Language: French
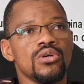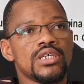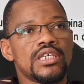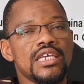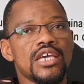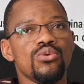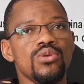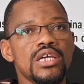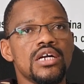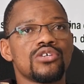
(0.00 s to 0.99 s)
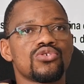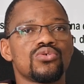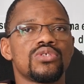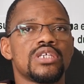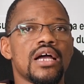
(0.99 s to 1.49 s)
qui est unique en
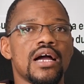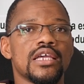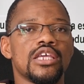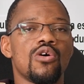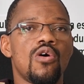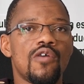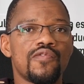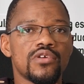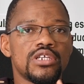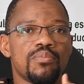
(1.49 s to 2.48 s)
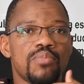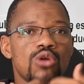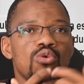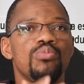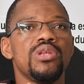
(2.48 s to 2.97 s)
son genre, qui offre des
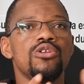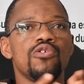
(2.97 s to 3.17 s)
panoplies de